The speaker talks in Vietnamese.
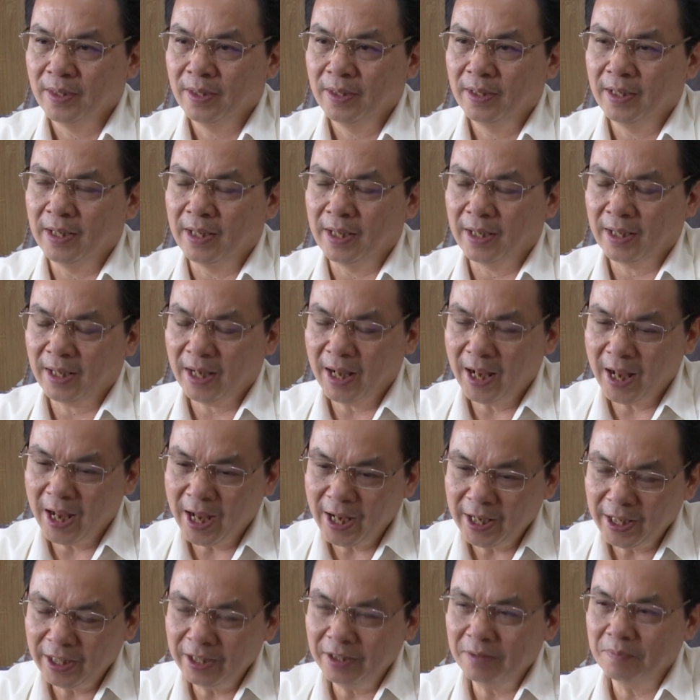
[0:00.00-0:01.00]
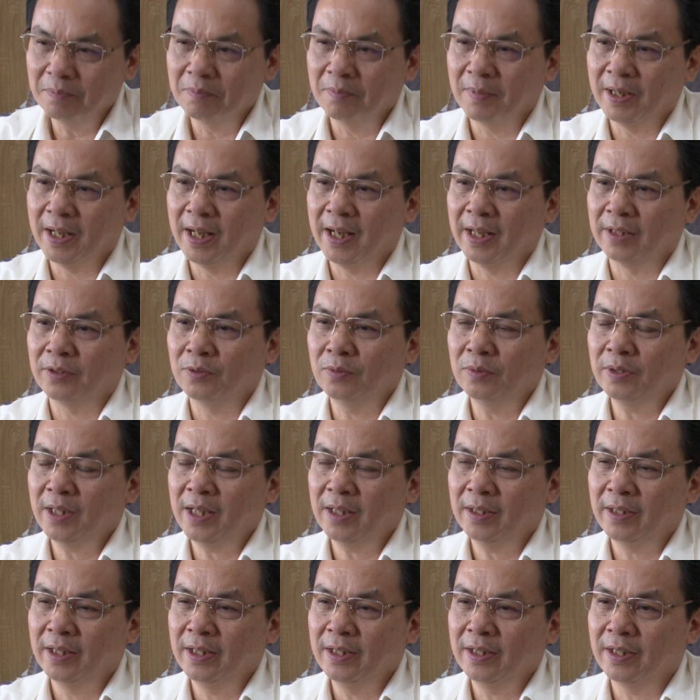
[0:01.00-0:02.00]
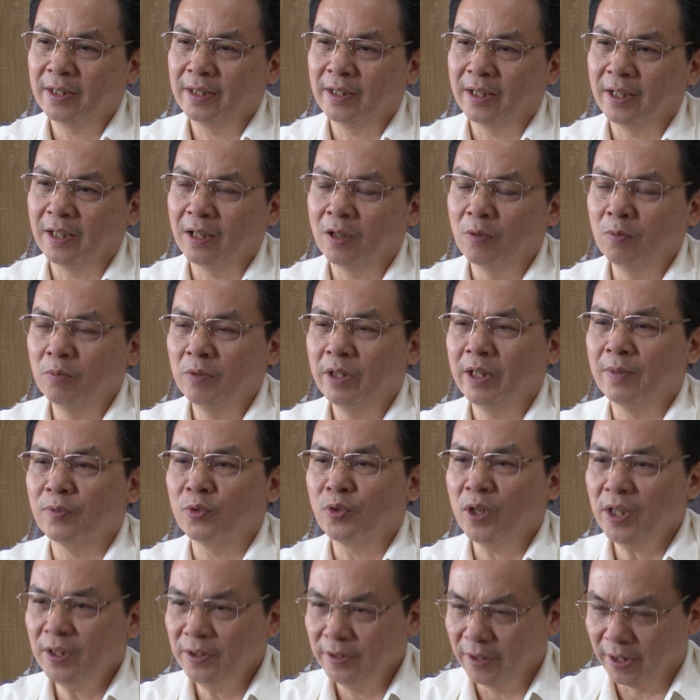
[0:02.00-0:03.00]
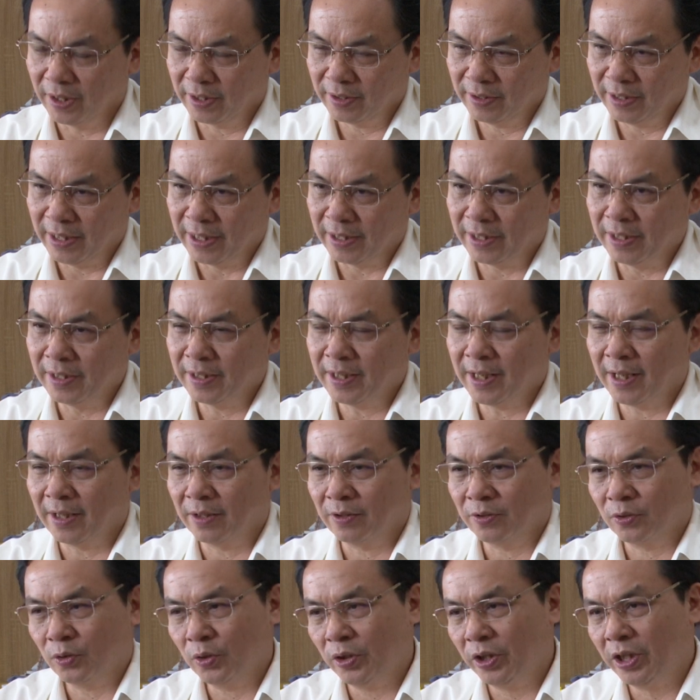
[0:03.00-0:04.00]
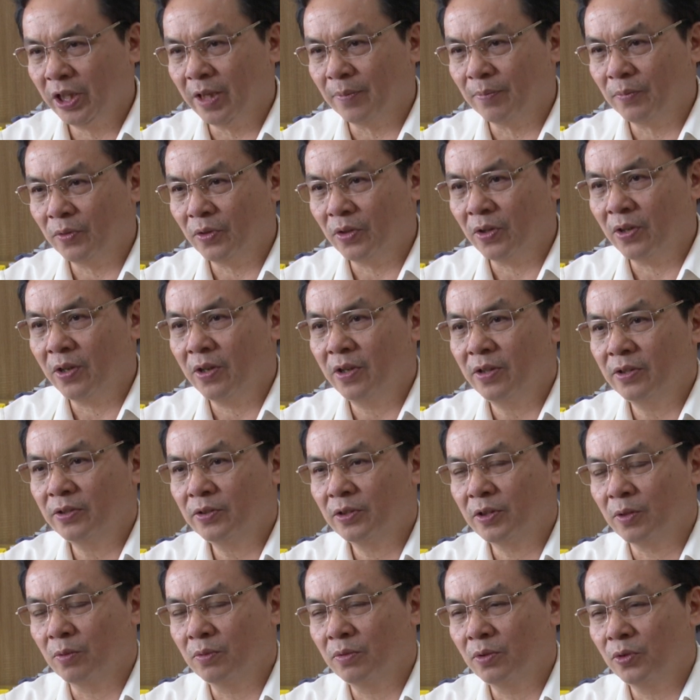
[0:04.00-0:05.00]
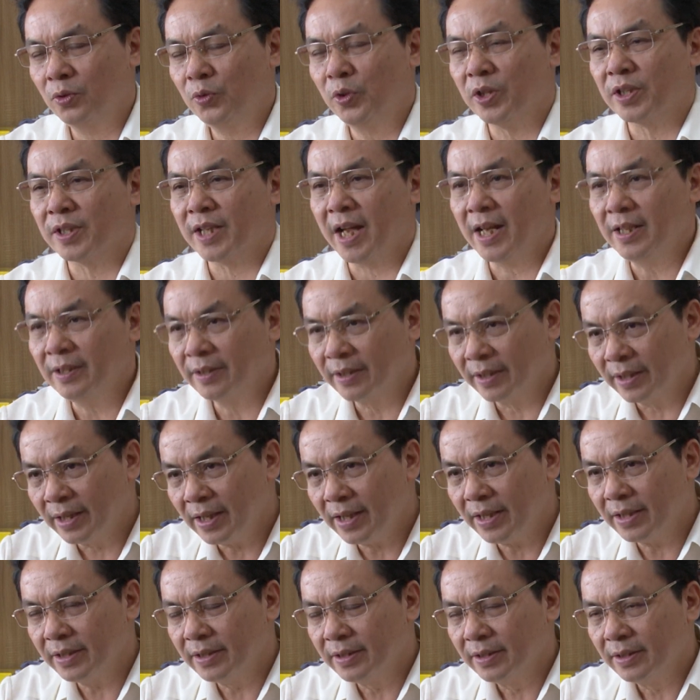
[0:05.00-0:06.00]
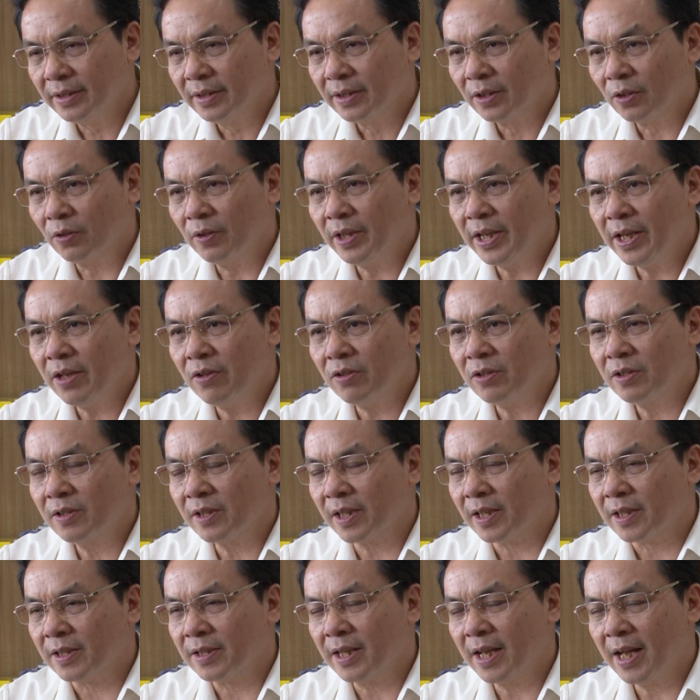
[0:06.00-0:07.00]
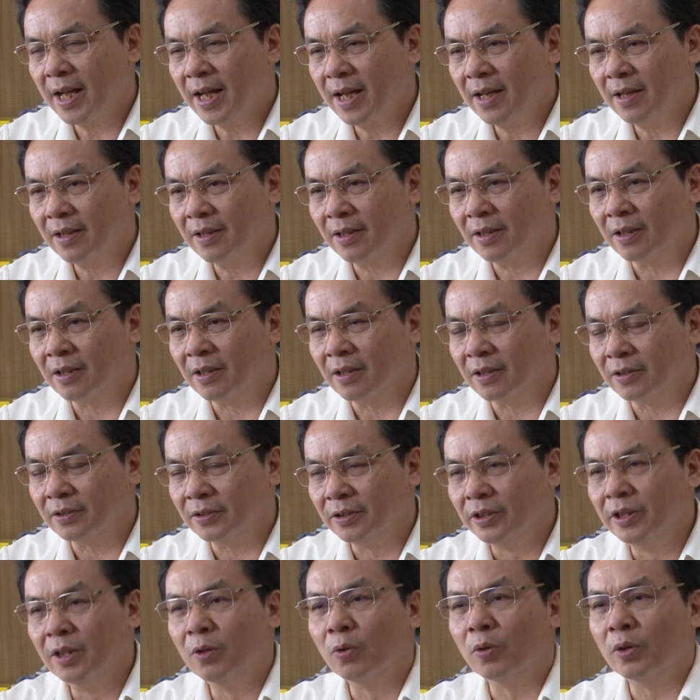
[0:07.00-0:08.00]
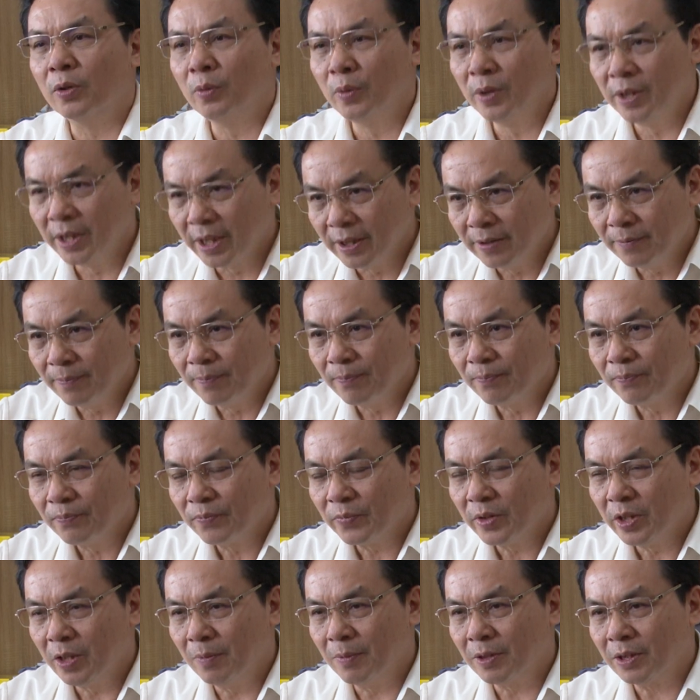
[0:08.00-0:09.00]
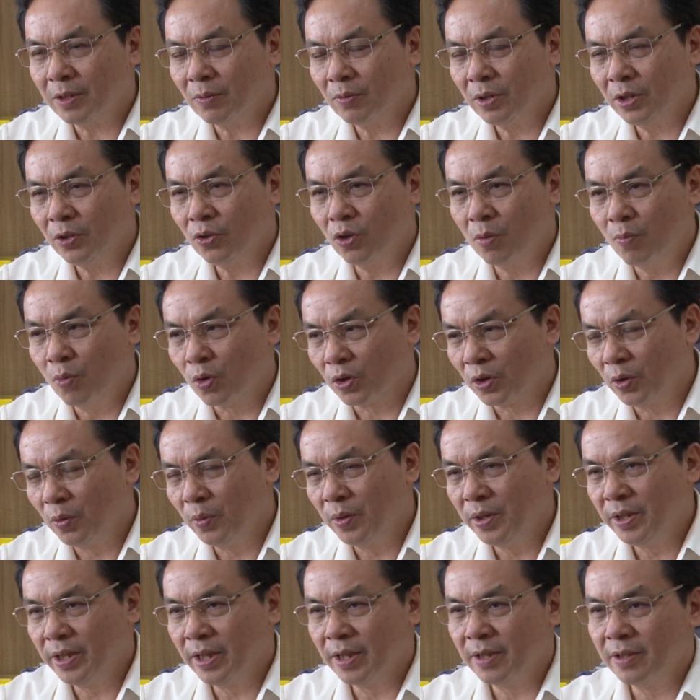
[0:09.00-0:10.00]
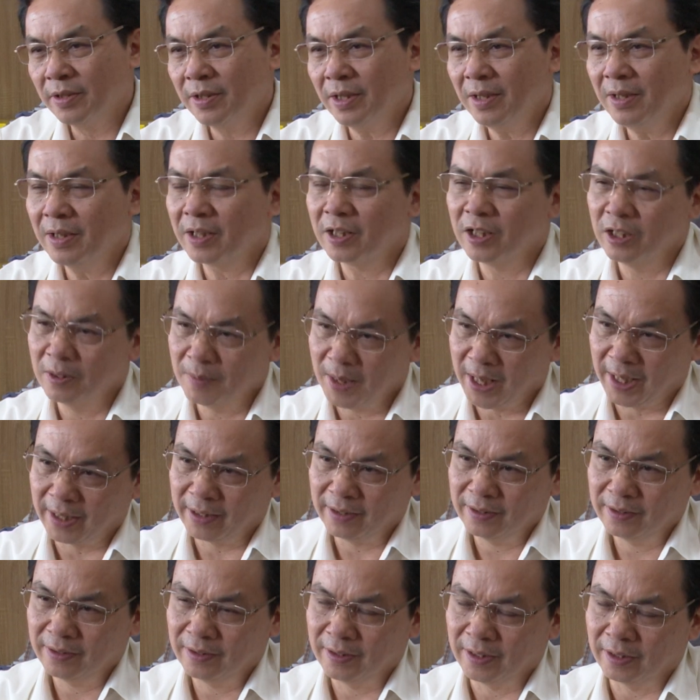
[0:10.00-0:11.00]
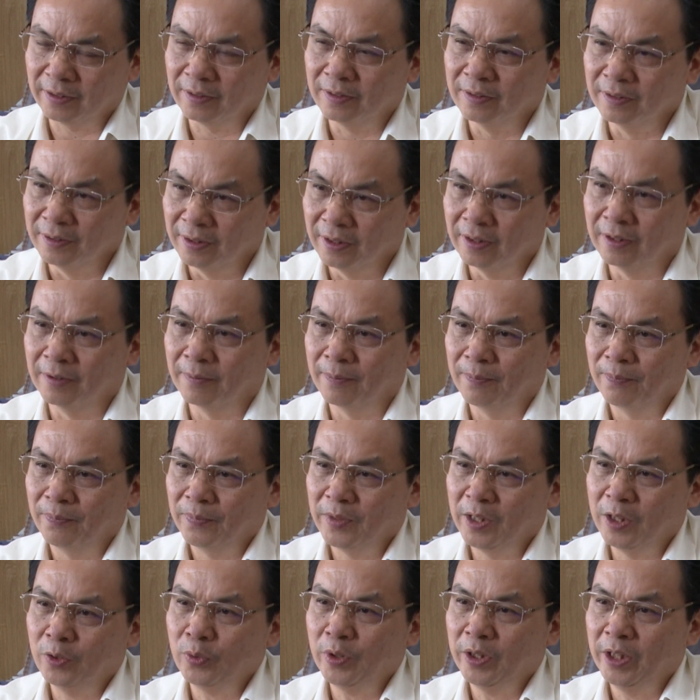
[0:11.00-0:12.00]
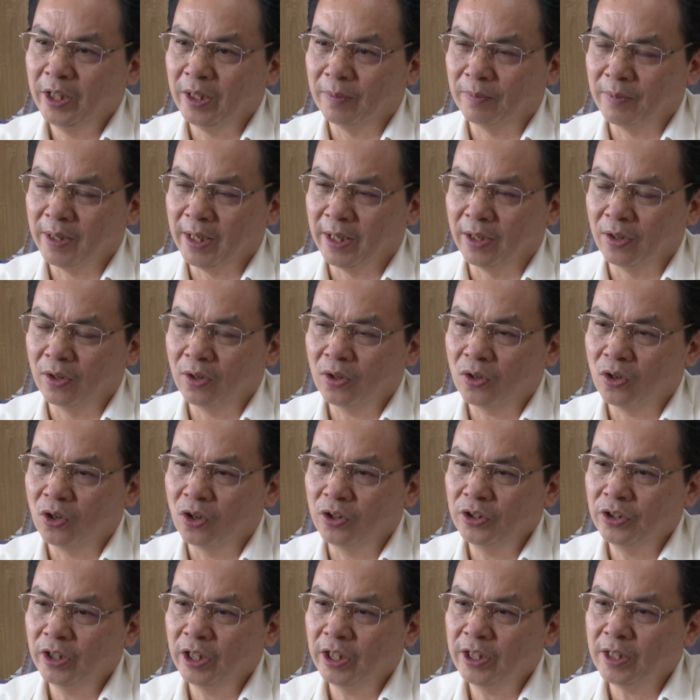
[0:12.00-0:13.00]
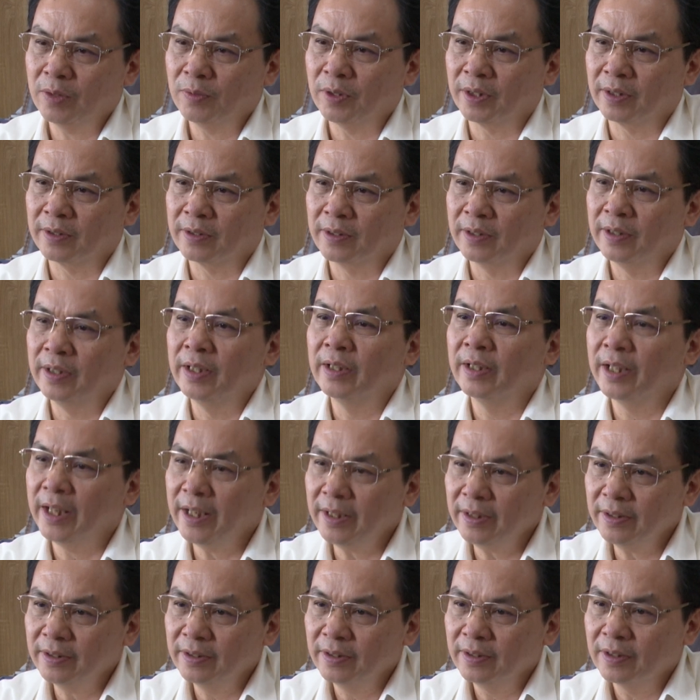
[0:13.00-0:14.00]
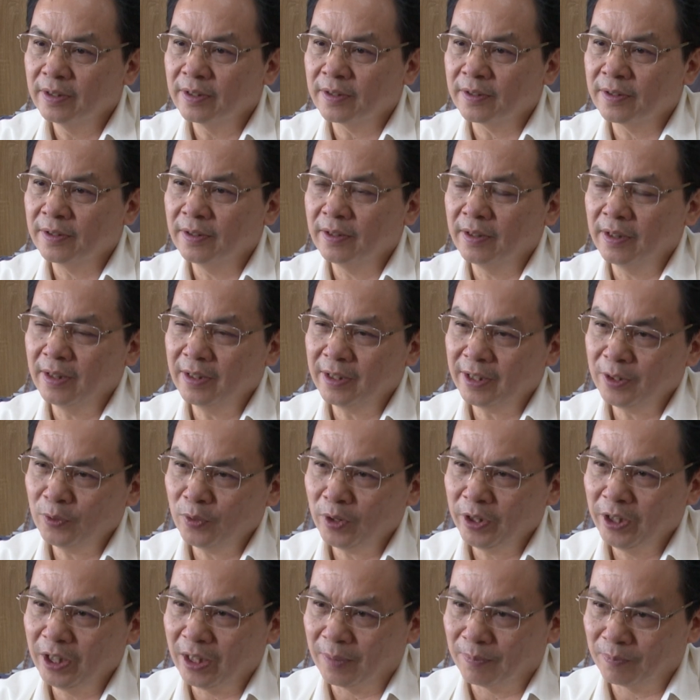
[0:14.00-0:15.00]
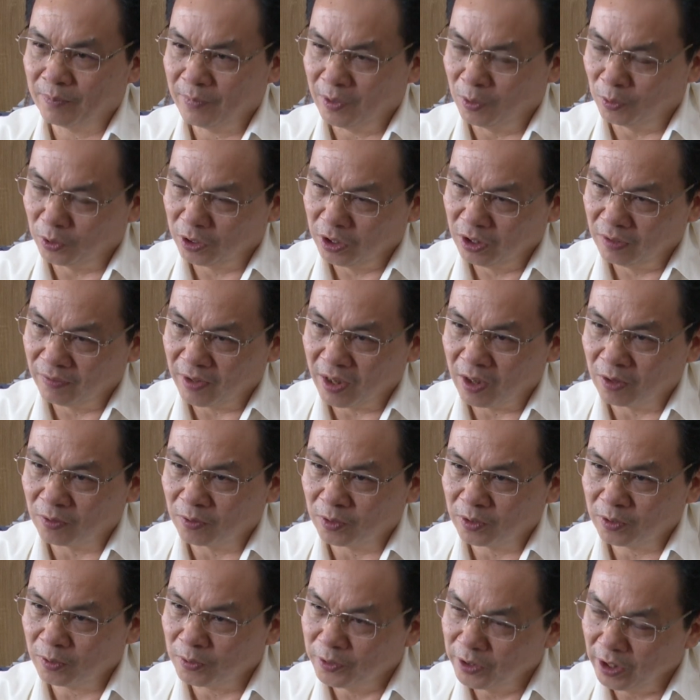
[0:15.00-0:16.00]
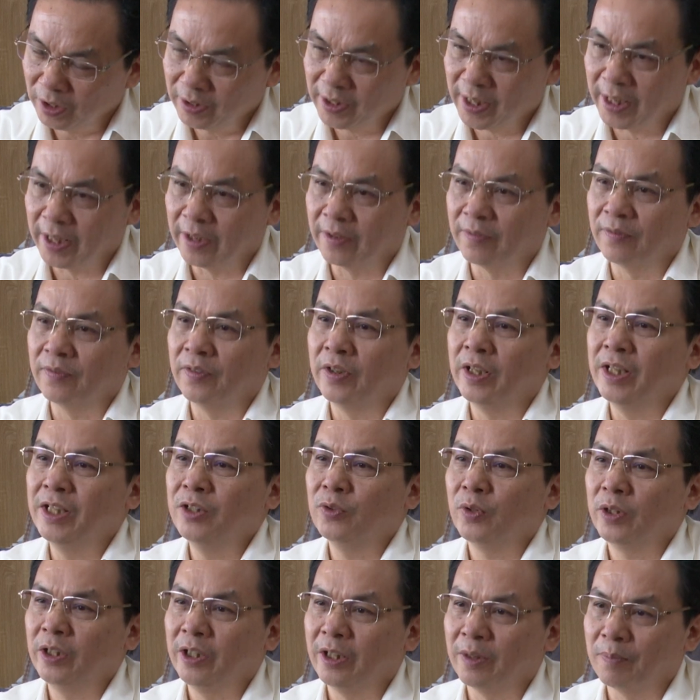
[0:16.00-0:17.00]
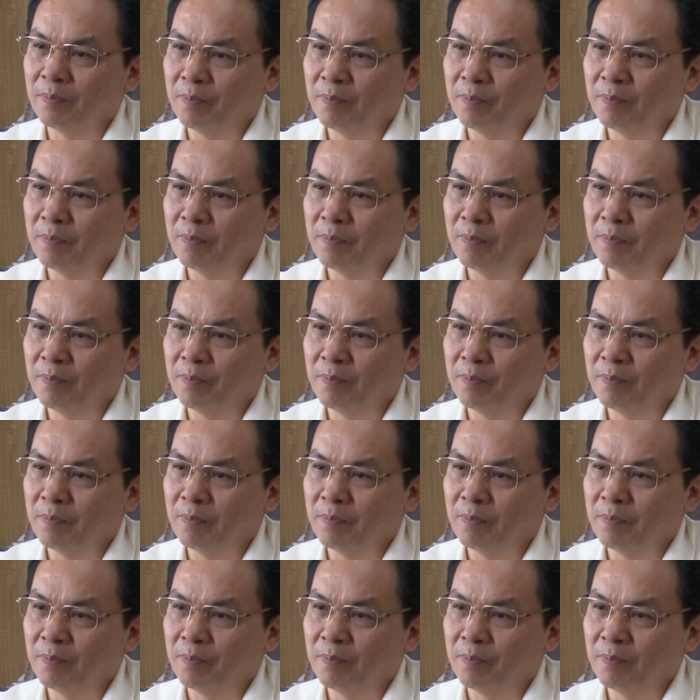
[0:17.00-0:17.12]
À, cái mà chúng ta thấy rằng là không kiểm soát được để tình trạng doanh nghiệp nó chống chuyển giá như thế ấy, có lẽ nó xảy ra ở nhiều cái nguyên nhân, nhưng mà trong đấy có một nguyên nhân rất là cơ bản là thường những doanh nghiệp này nó có những cái giao dịch liên kết giữa cái doanh nghiệp đầu tư vào trong nước này với những doanh nghiệp